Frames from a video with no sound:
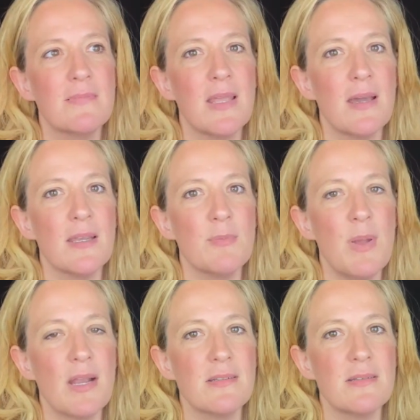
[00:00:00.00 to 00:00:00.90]
Ach, ich
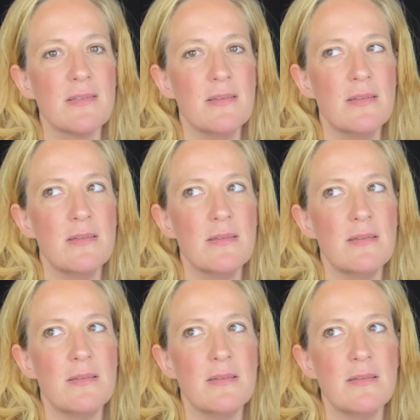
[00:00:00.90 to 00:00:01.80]
merkt es.
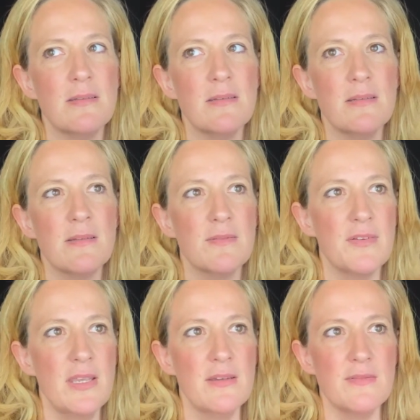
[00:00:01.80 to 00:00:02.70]

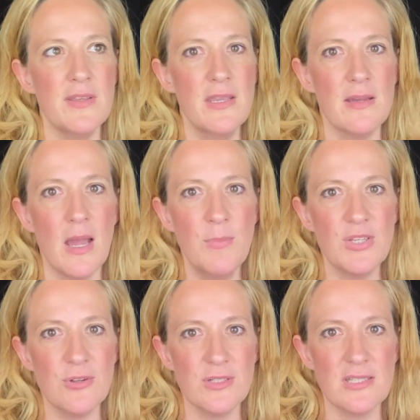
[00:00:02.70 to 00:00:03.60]
Wehe, wehe, hab ich
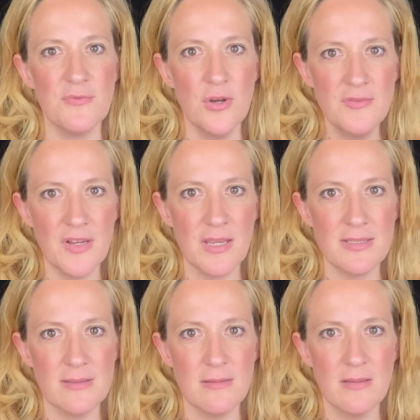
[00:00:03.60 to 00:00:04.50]
doch das Wort
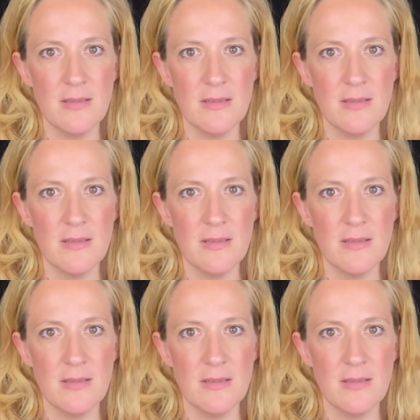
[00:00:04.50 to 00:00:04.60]
vergessen.